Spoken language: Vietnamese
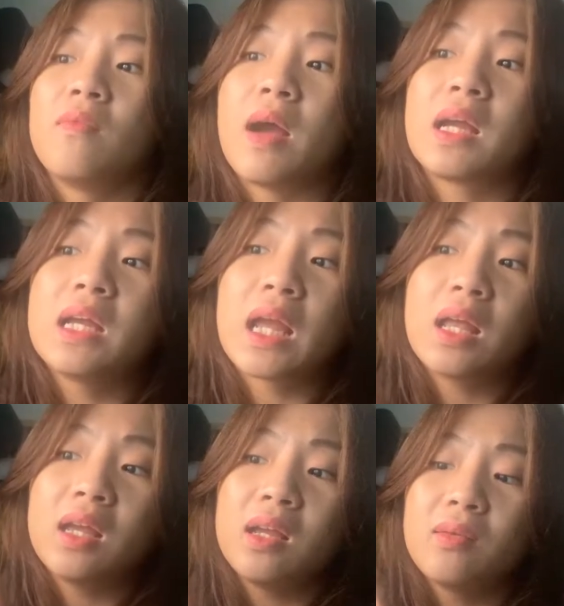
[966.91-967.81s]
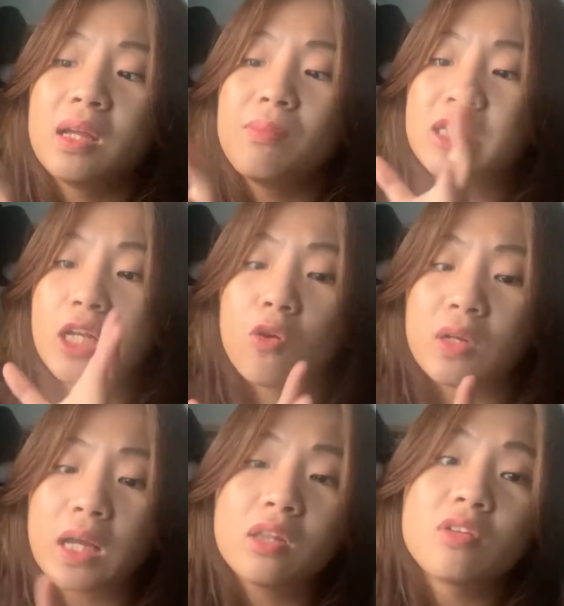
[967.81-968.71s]
và khi cái khi mình chết rồi
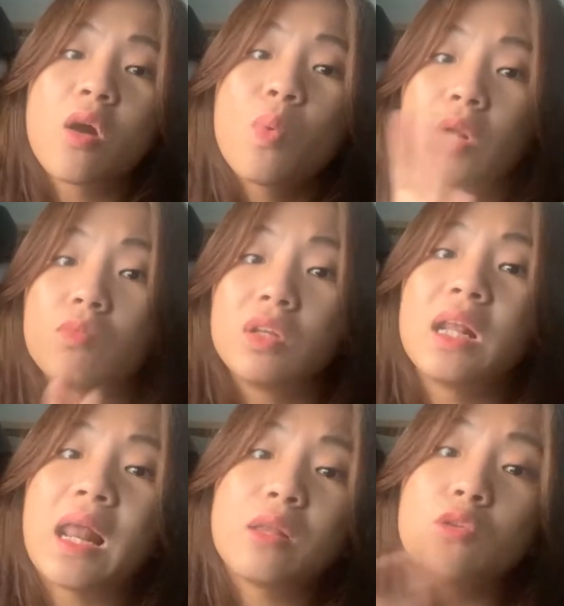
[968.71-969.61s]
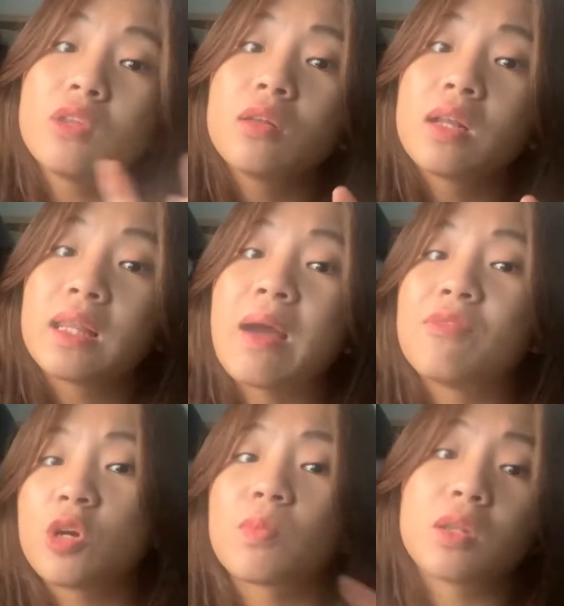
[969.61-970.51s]
thì cái xương nó không hoạt động nữa thì lại rút xương ra
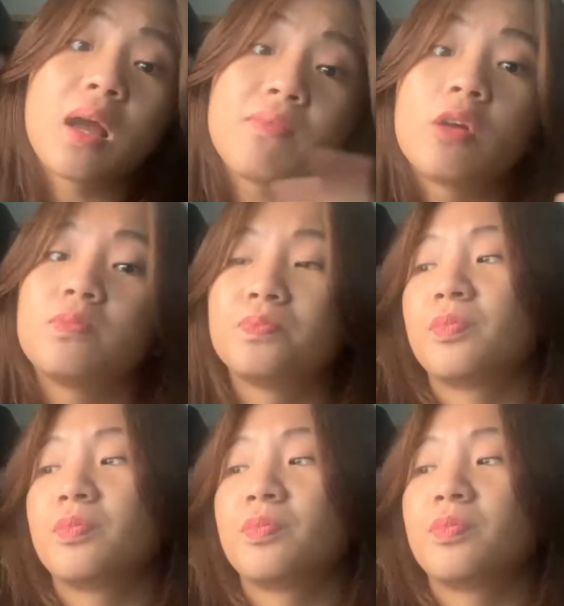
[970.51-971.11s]
vào trong cái xương áp vào